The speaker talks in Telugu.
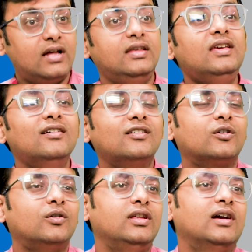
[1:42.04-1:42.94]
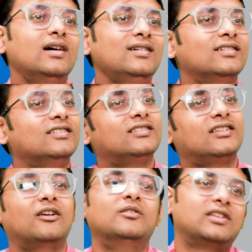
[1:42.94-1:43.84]
అది కొద్దిగా
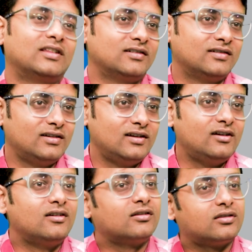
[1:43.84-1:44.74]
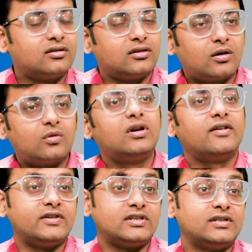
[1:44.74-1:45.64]
తగ్గుతుంది తక్కువ
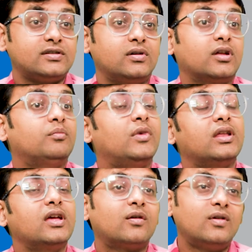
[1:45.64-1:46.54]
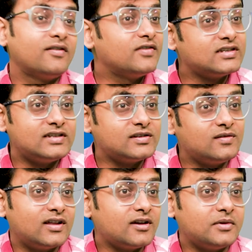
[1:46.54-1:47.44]
డెఫిషియన్సీ ఉంటాయి మరీ ఎక్కువ డెఫిషియన్సీ
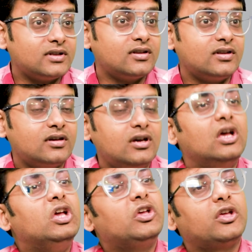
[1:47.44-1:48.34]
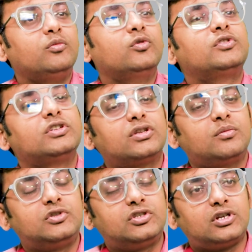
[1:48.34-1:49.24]
ఉంటే ఏమవుతుంది ఇమ్యూన్
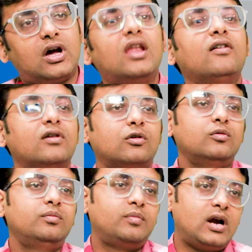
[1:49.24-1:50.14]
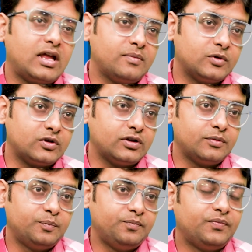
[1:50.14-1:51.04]
సిస్టమ్ చాలా వరకు పాడైపోతుంది
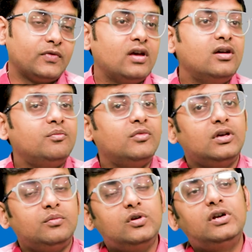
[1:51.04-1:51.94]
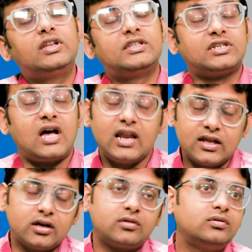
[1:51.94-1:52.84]
ఓకే మీ ఇమ్యూనిటీ చాలా
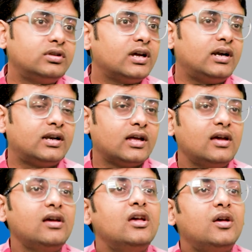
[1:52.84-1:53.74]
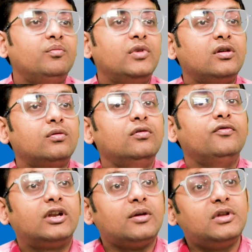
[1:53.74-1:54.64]
తక్కువ ఉంది అంటే మీరు
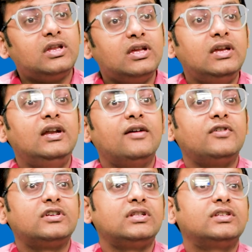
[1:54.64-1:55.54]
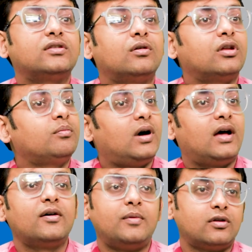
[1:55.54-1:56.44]
విటమిన్ ఈ డెఫిషియన్సీ తోటి
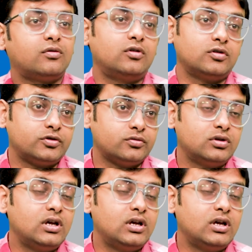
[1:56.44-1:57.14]
బాధపడుతుండొచ్చు